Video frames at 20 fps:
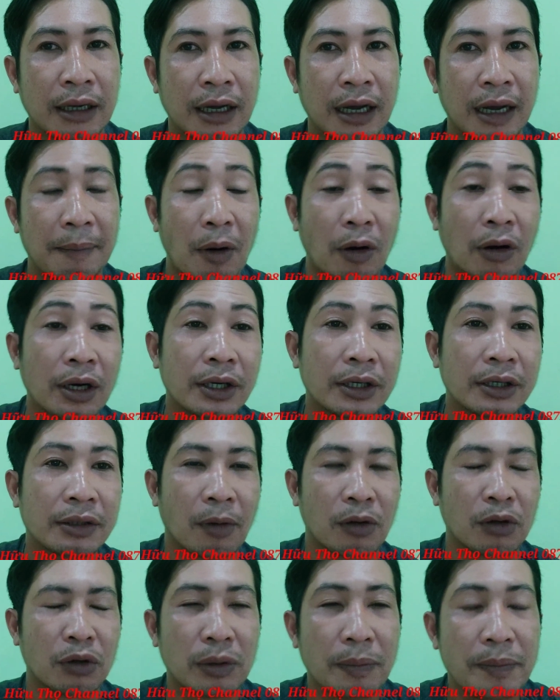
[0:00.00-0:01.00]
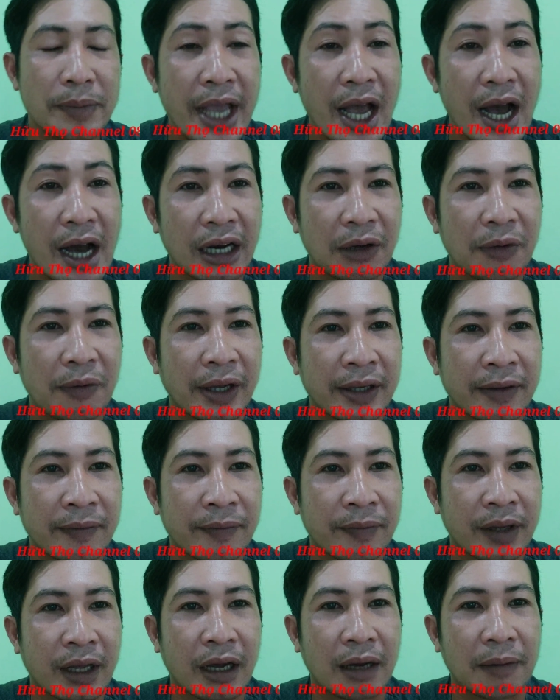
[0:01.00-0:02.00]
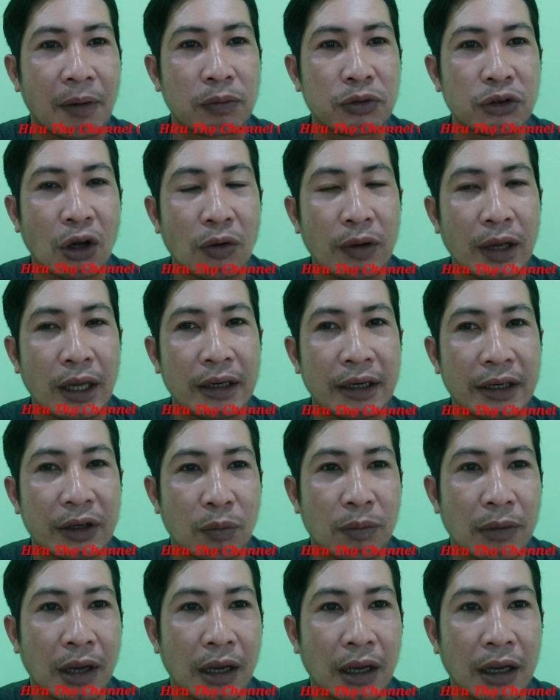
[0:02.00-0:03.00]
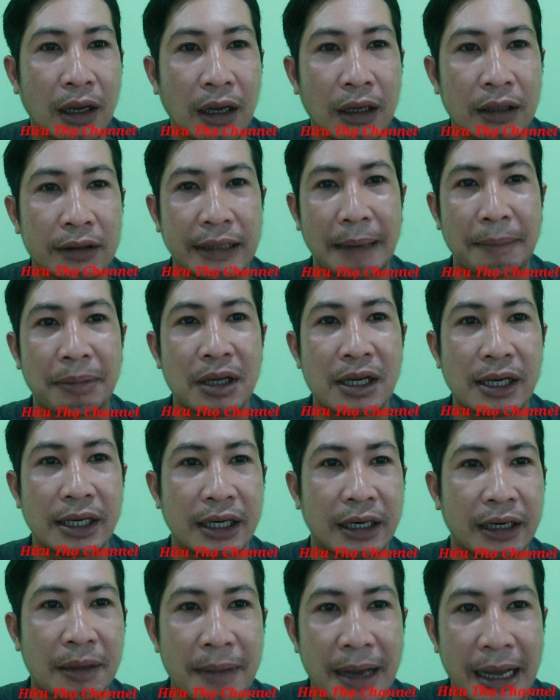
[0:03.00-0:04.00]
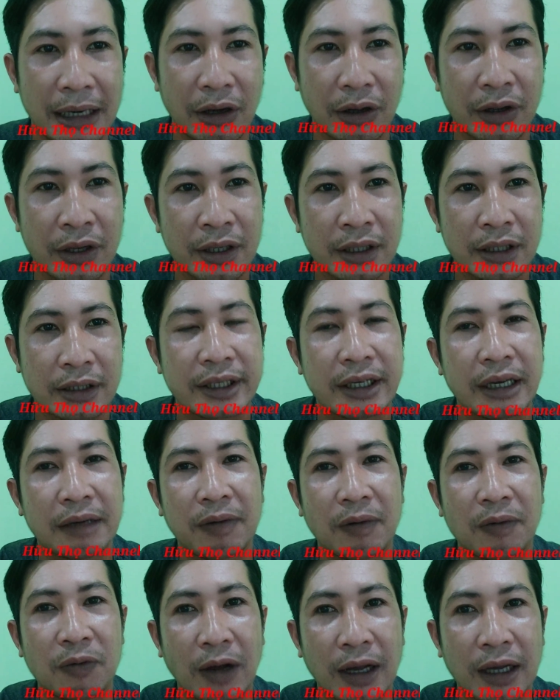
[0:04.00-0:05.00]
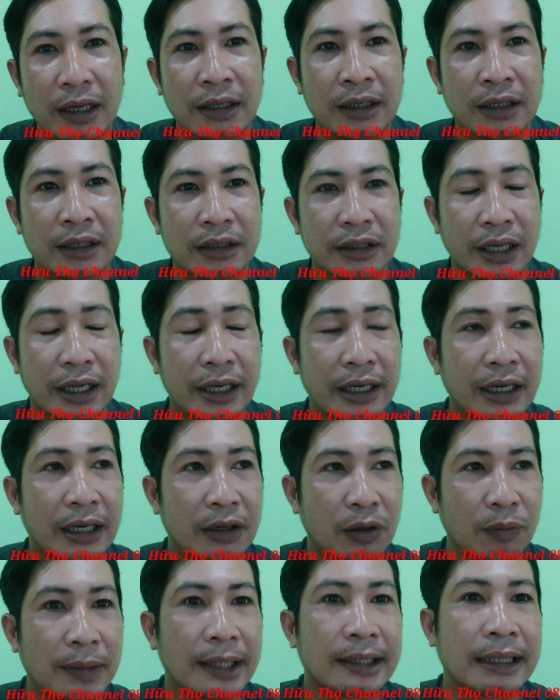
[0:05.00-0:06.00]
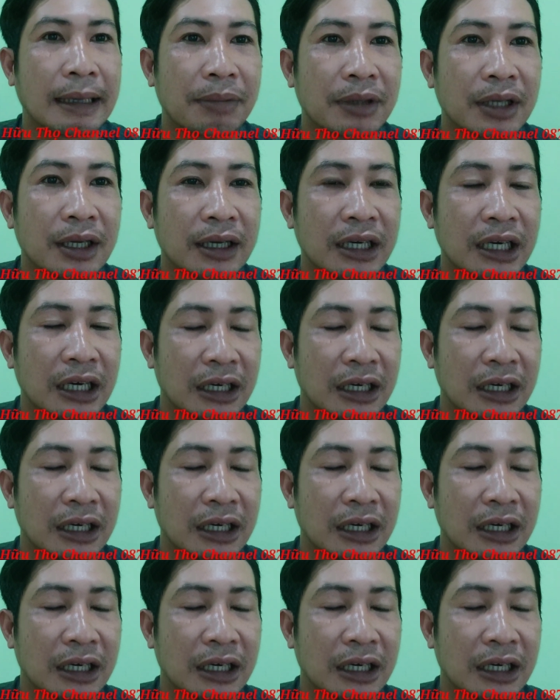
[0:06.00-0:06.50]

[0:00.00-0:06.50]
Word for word: à, bọn lương bọn youtube dơ đó vậy à, một số kênh thì cũng đã tạm ngưng cái ma rồi như anh phong phân thì cũng đã tạm ngưng